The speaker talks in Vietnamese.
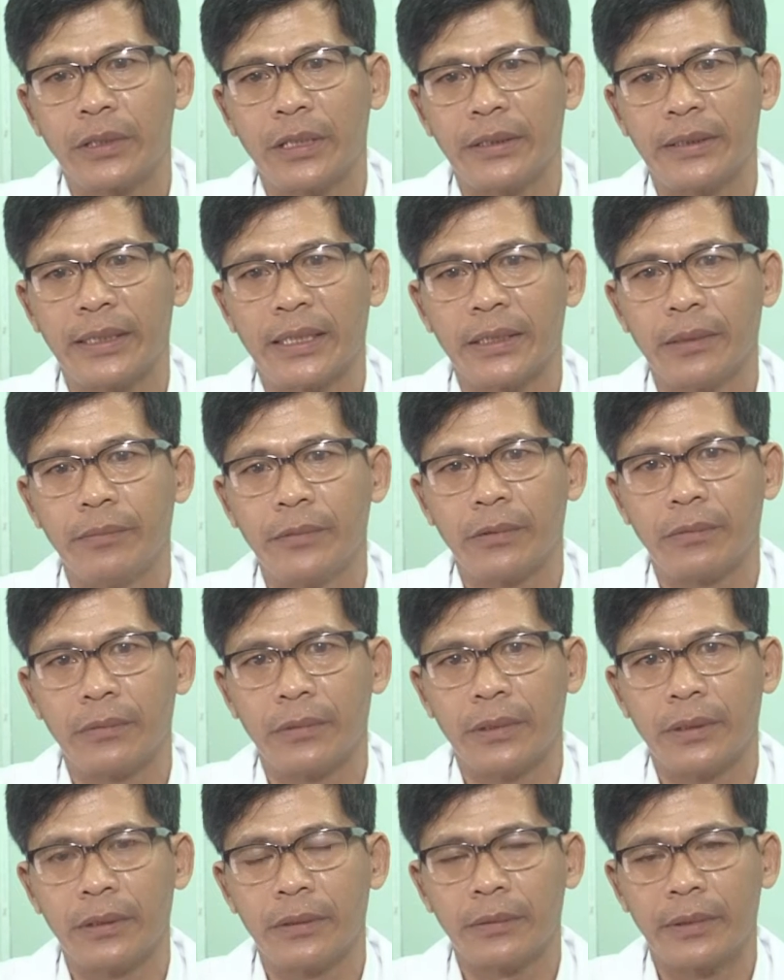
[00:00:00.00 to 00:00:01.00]
cái tình trạng nhiễm
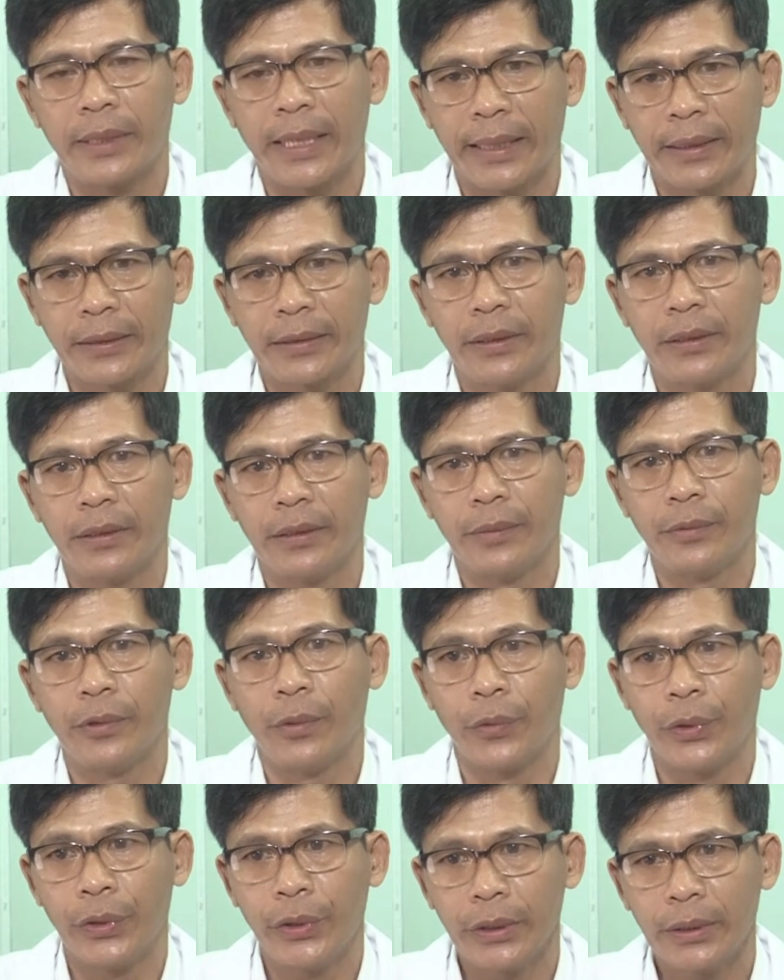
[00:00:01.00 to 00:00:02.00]
trùng nặng như nhiễm
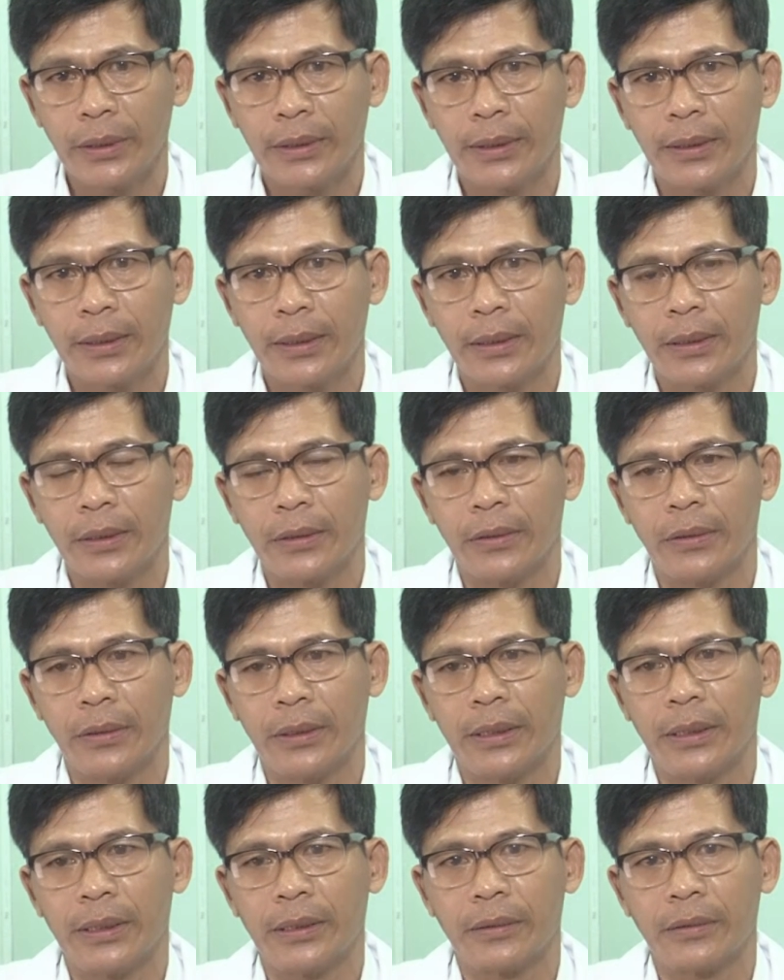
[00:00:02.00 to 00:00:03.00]
trùng huyết
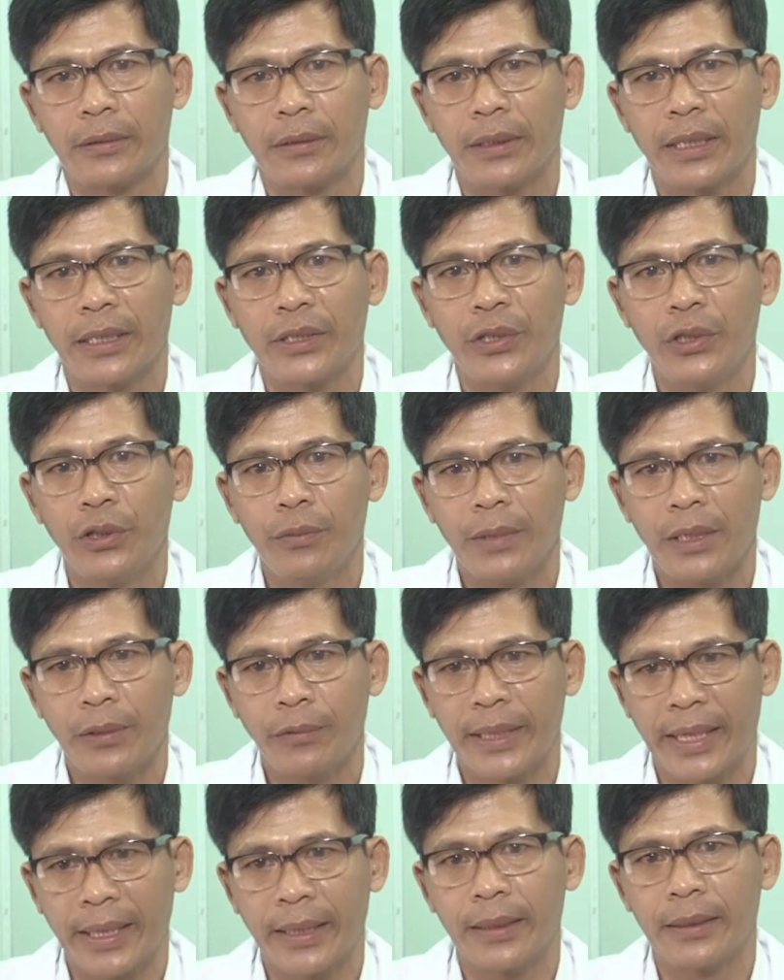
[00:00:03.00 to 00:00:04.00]
rồi à, nó gây thiếu máu
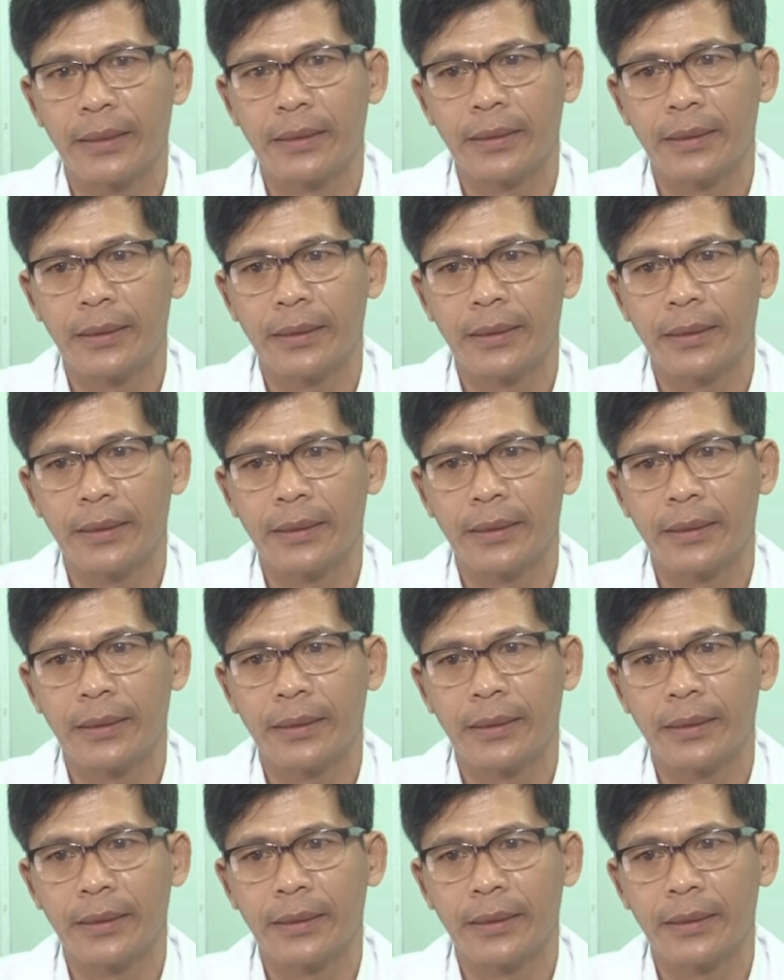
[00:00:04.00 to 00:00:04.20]
nặng